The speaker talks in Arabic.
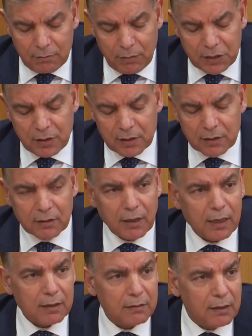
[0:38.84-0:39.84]
لمجلس
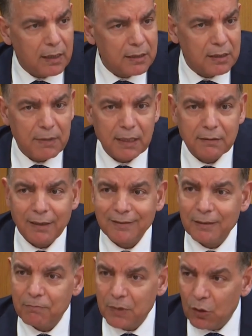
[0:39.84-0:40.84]
إدارة الأزمات
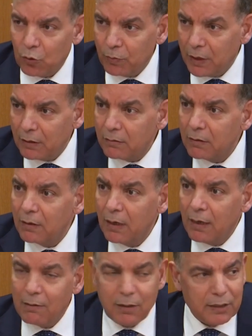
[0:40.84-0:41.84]
تتم يوميا
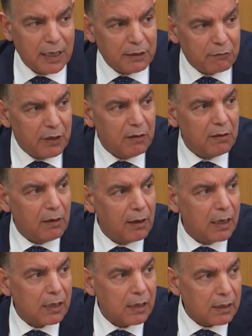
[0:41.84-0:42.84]
لتنفيذ
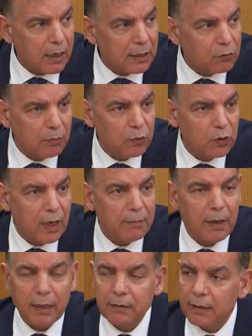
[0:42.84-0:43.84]
القرارات
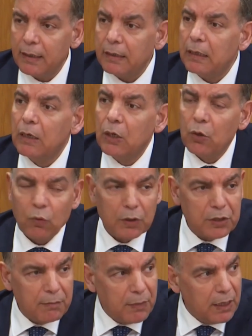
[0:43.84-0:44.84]
ومتابعتها
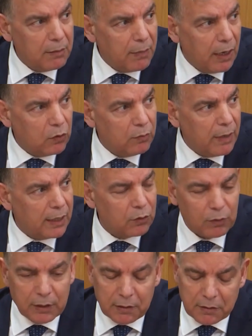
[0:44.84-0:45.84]
وجمع المعلومات
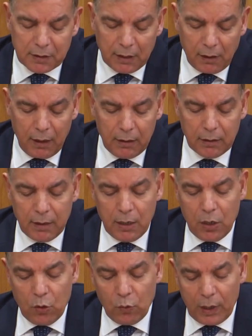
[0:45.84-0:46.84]
وتنسيقها
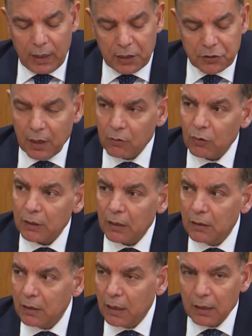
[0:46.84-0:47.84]
واللجنة
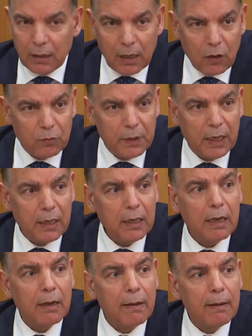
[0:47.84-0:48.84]
الوطنية للأوبئة
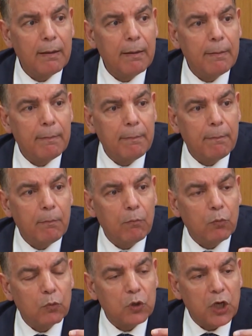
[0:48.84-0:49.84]

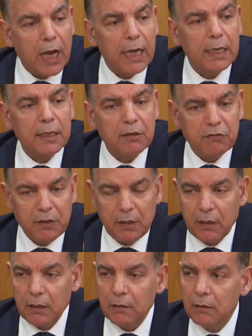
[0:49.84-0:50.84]
مشارك
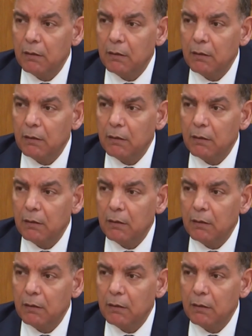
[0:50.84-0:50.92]
فيها